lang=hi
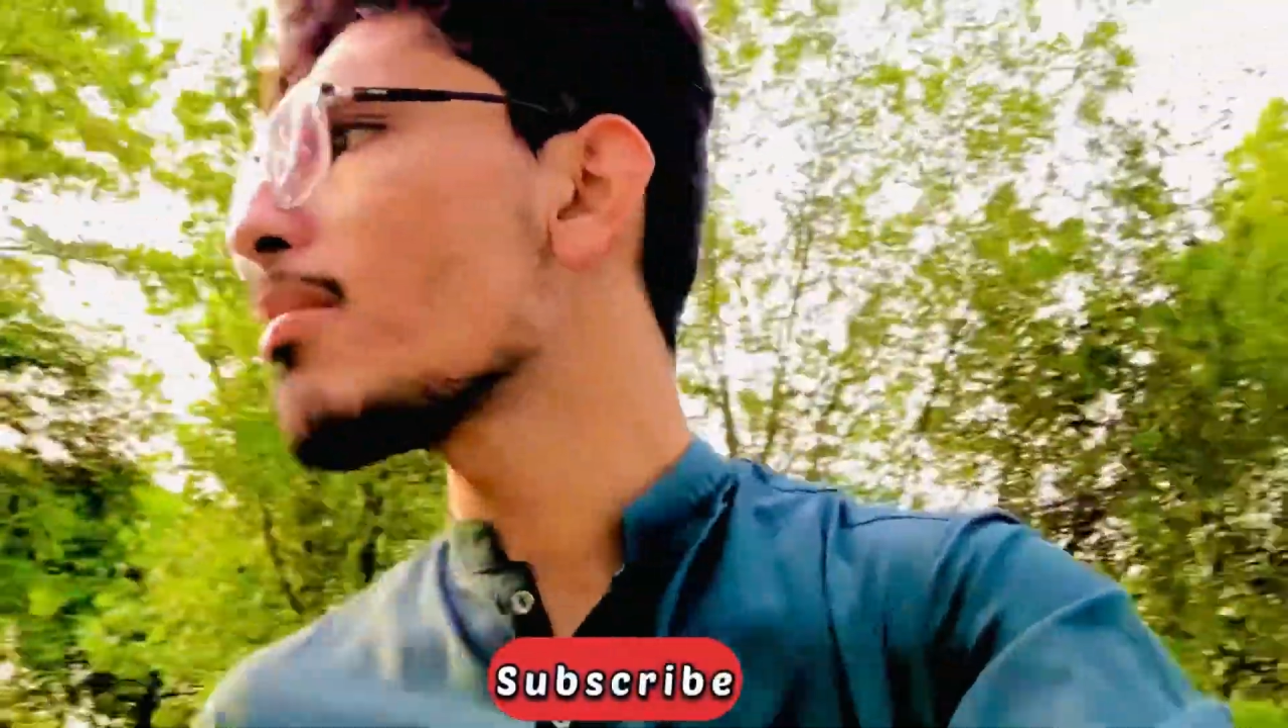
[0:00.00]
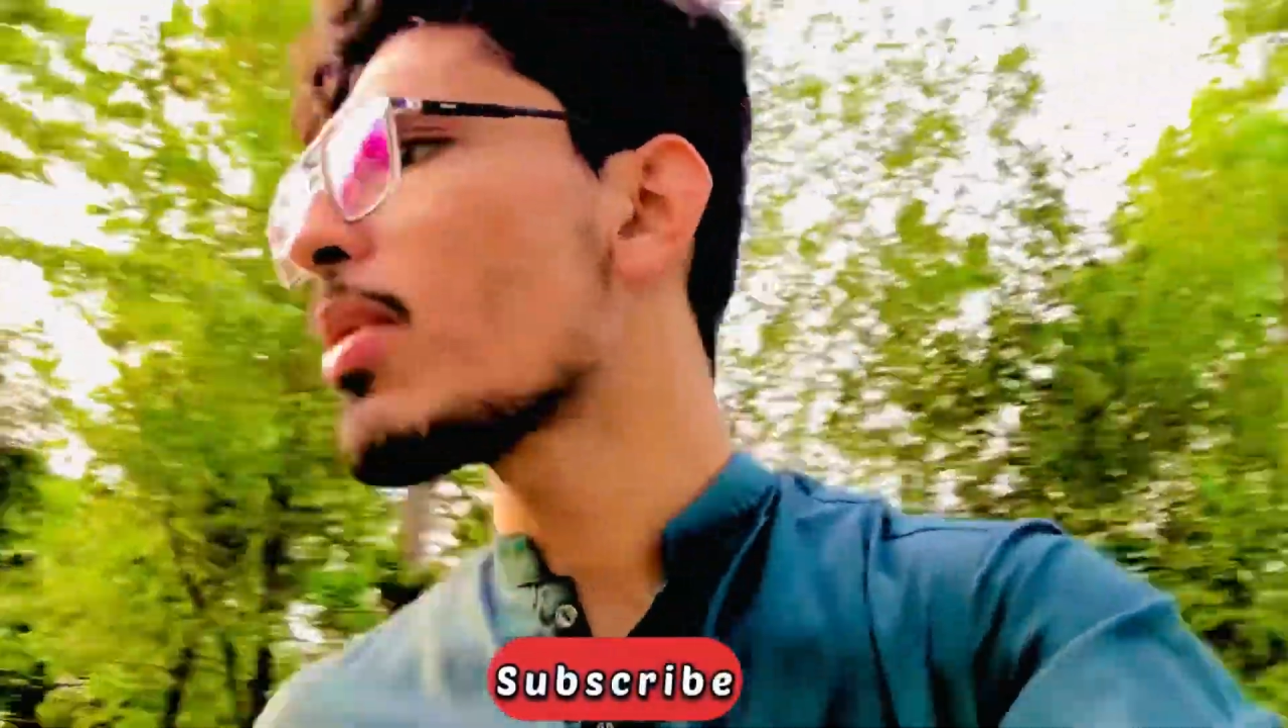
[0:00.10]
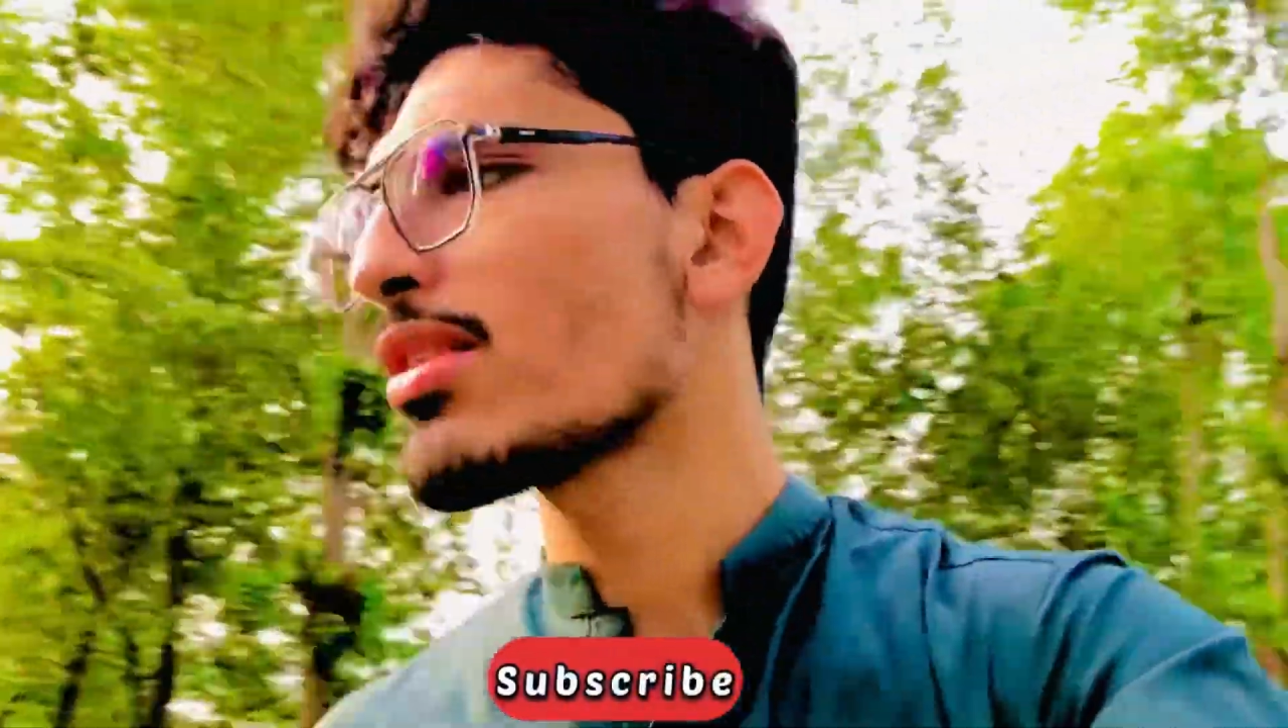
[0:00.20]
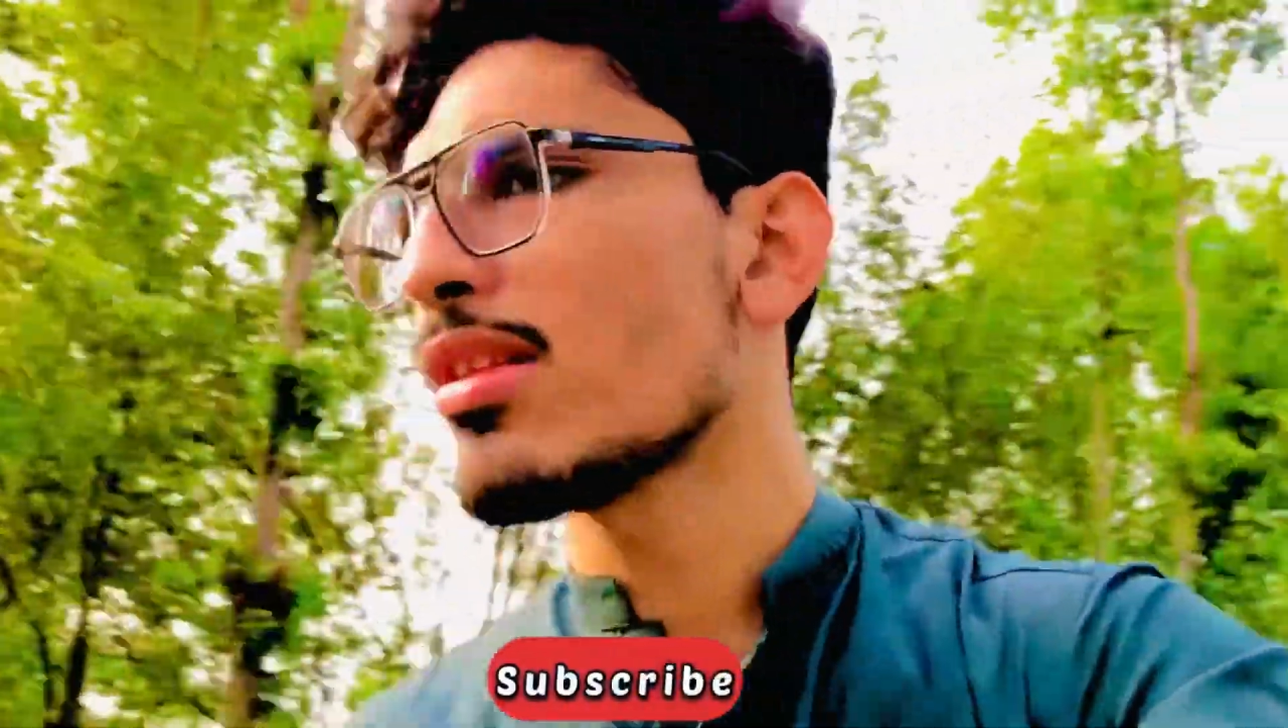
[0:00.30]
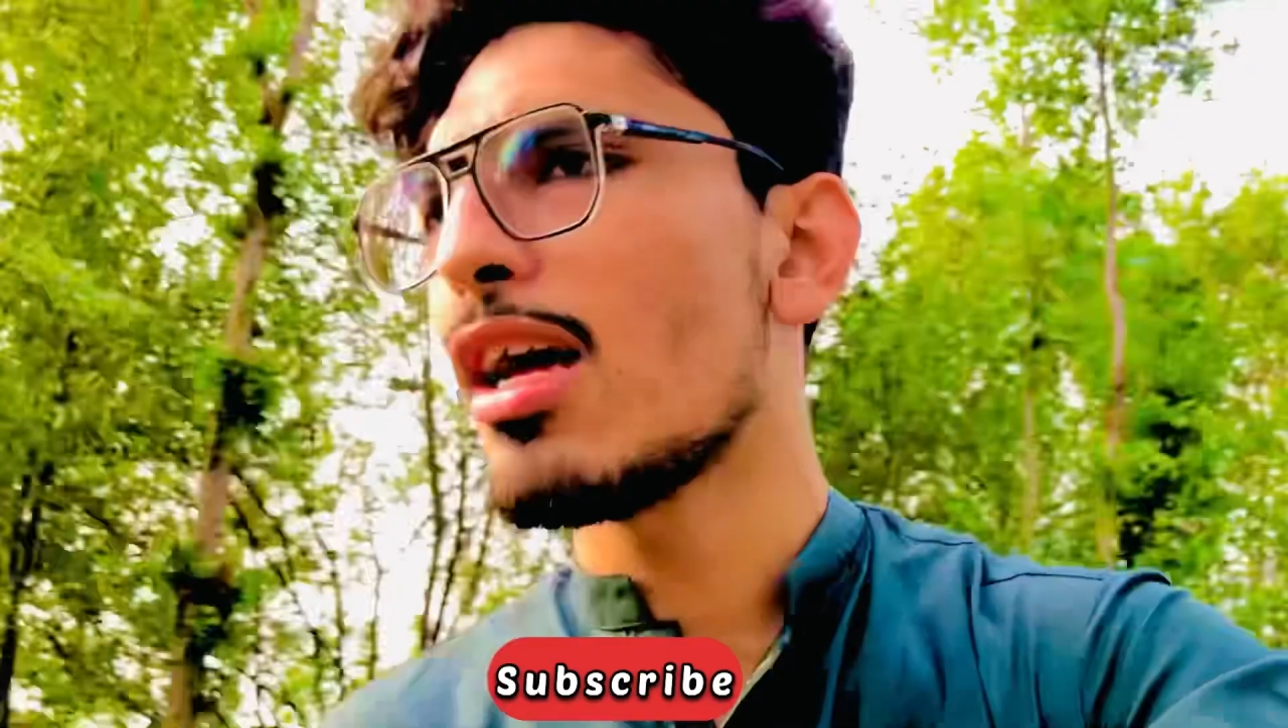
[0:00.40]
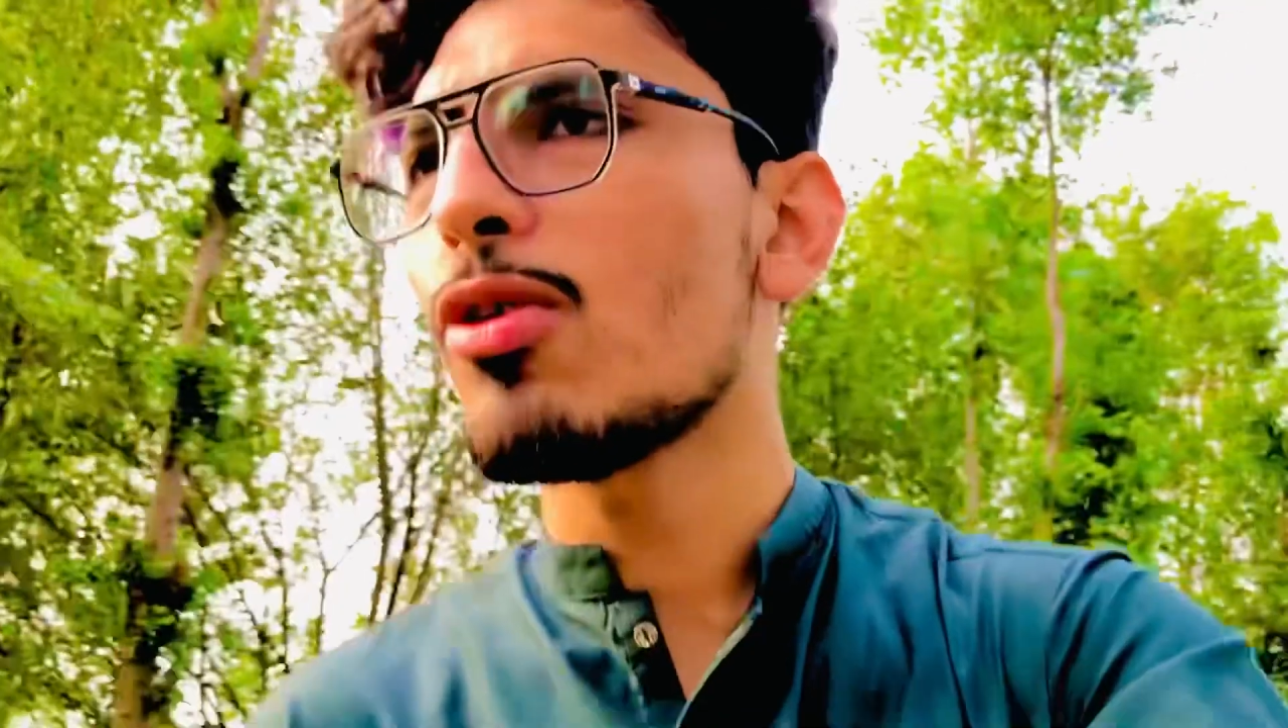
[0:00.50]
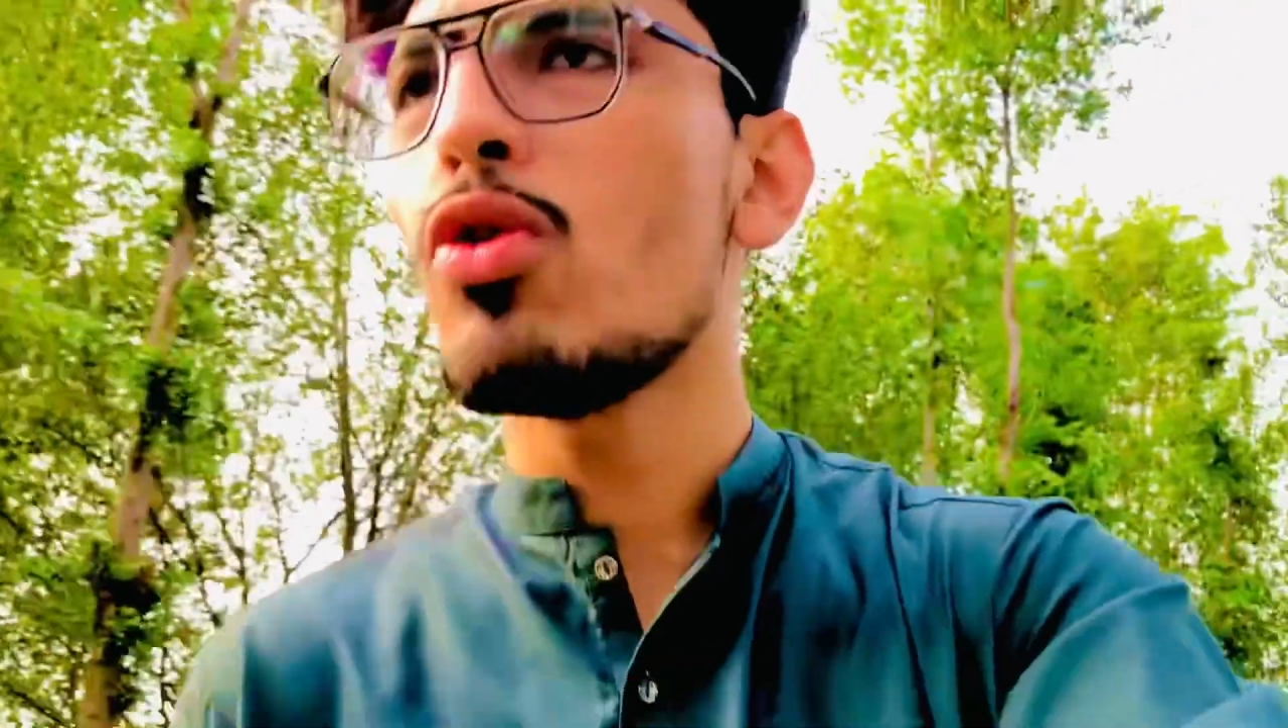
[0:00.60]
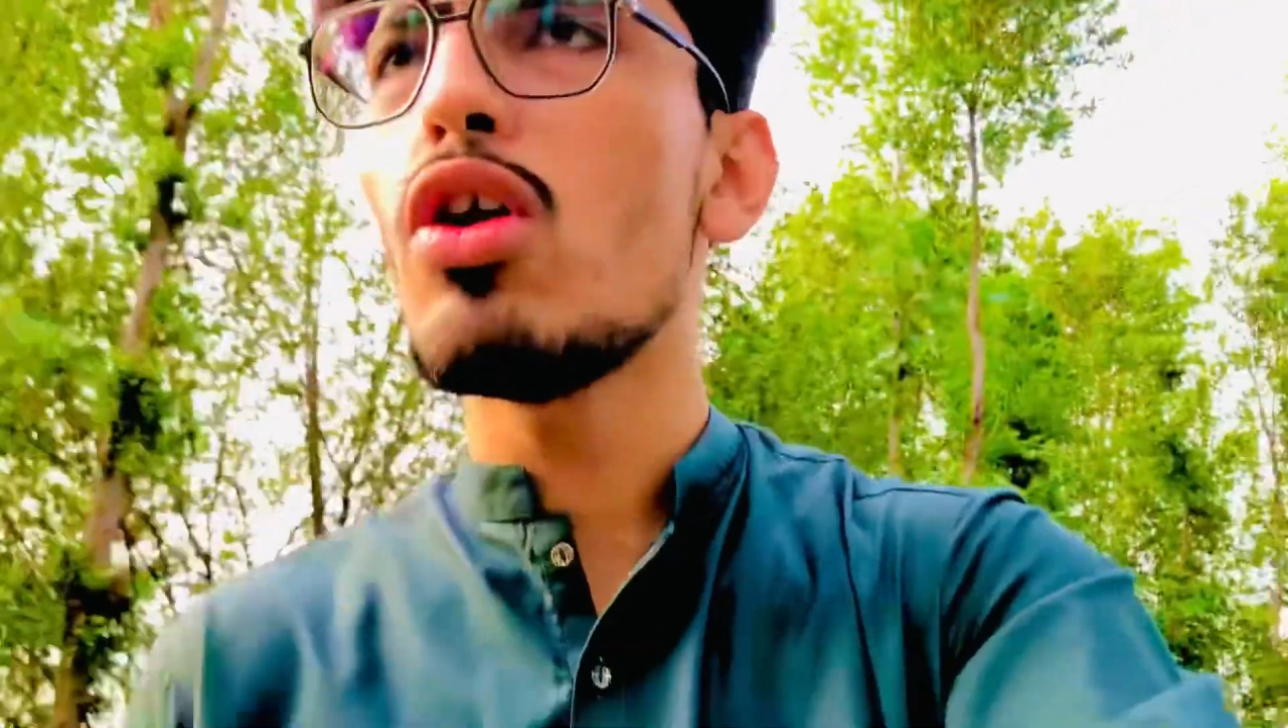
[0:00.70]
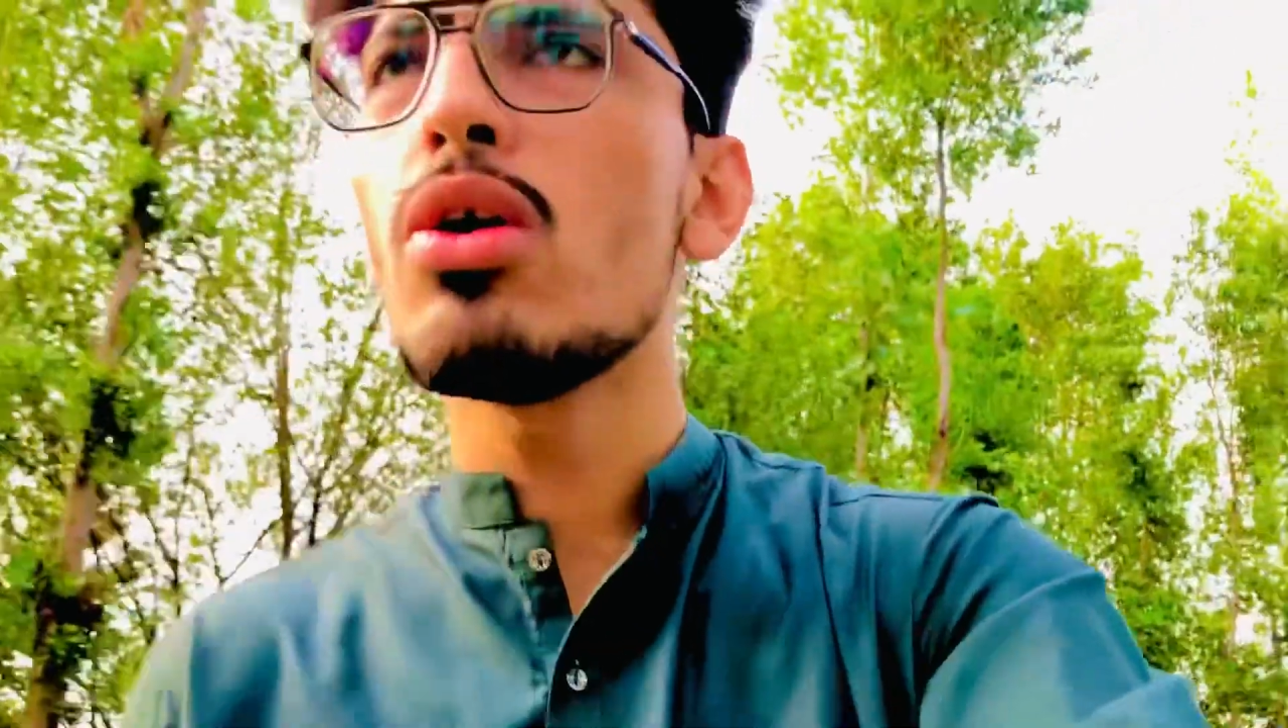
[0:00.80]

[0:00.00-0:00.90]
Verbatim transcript: ये पाकिस्तान को